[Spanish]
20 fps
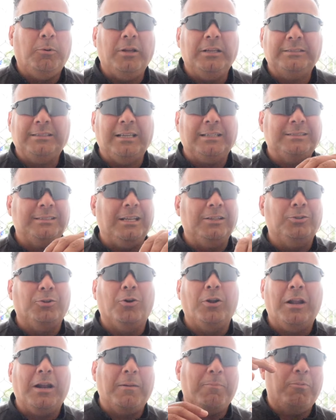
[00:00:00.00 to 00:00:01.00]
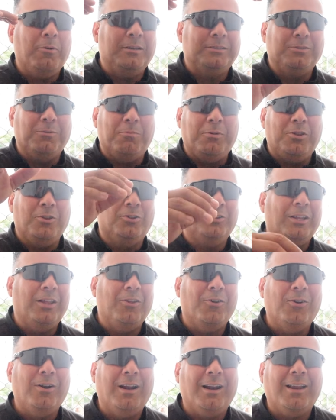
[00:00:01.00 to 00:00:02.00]
puede ser 100 dólares, puede ser un
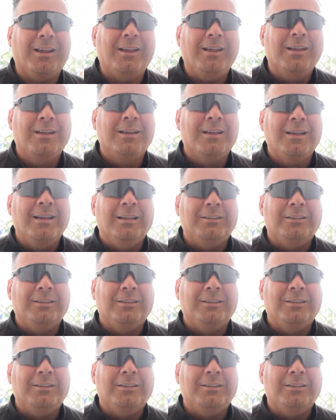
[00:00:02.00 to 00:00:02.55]
millón de dólares.